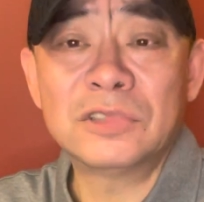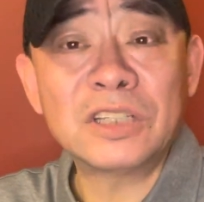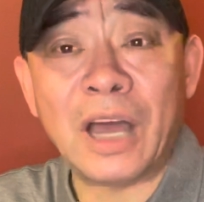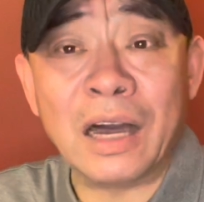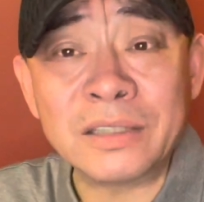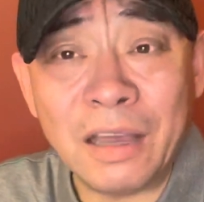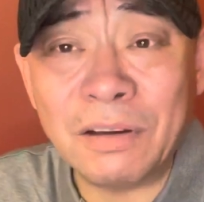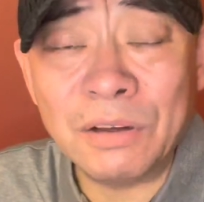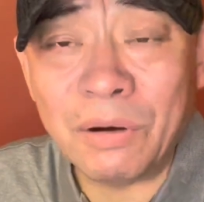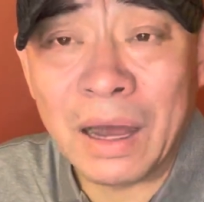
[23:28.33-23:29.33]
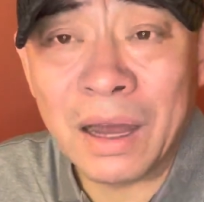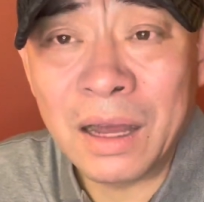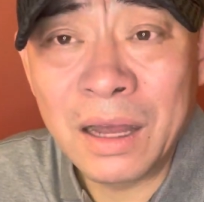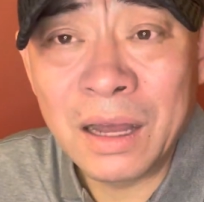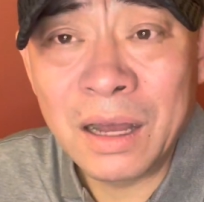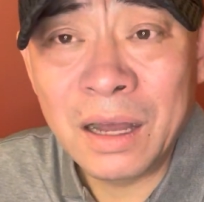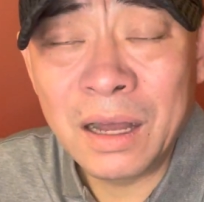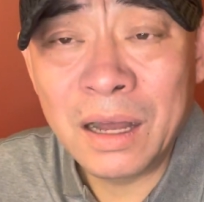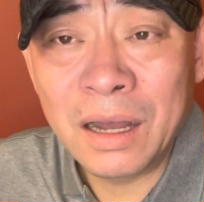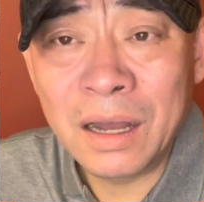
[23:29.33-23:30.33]
港台文化、
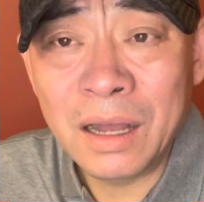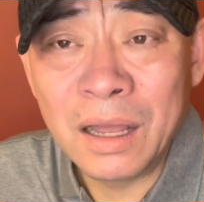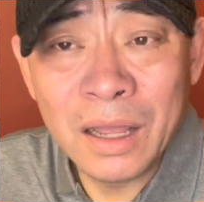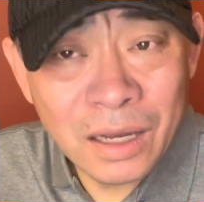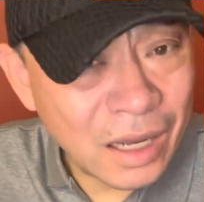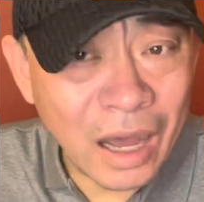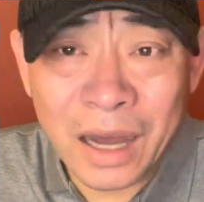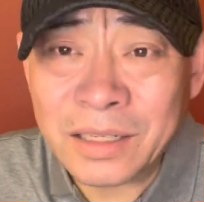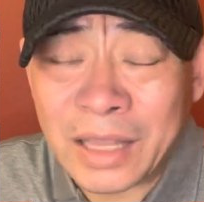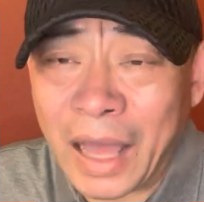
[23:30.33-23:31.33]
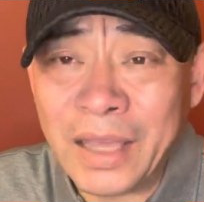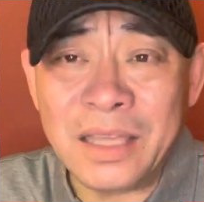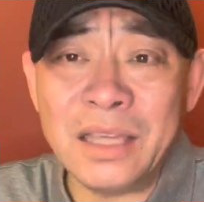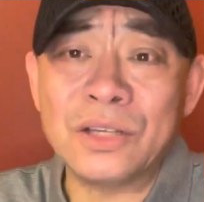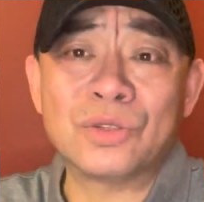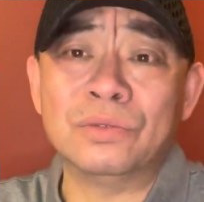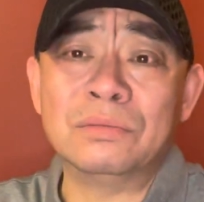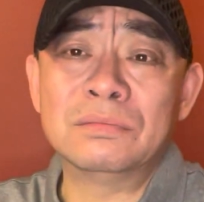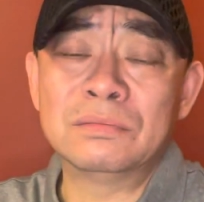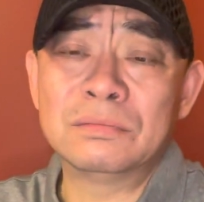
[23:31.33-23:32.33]
港台艺术
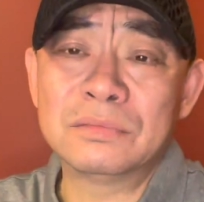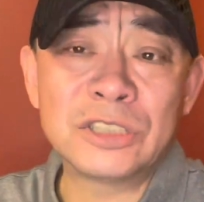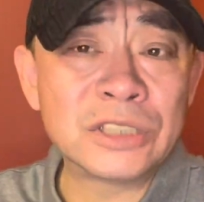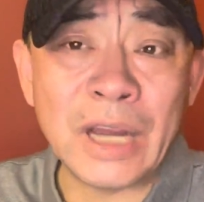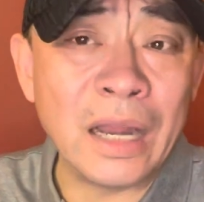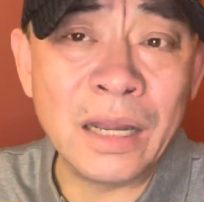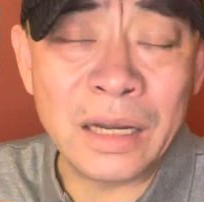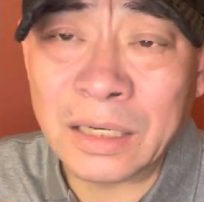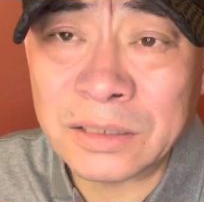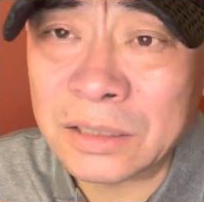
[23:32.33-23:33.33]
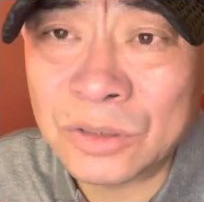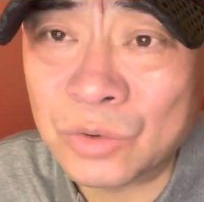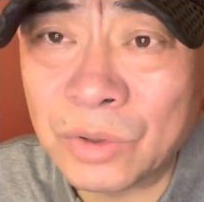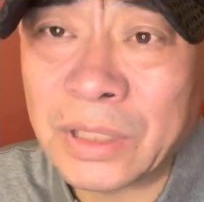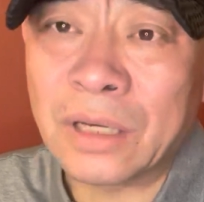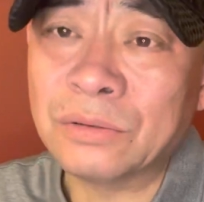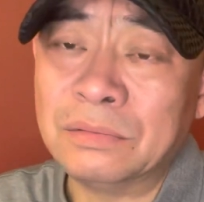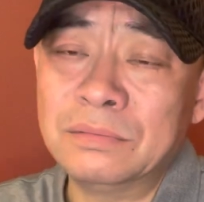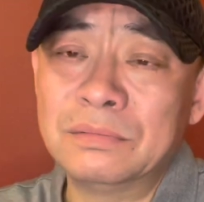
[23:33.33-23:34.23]
占领了整个中国大陆。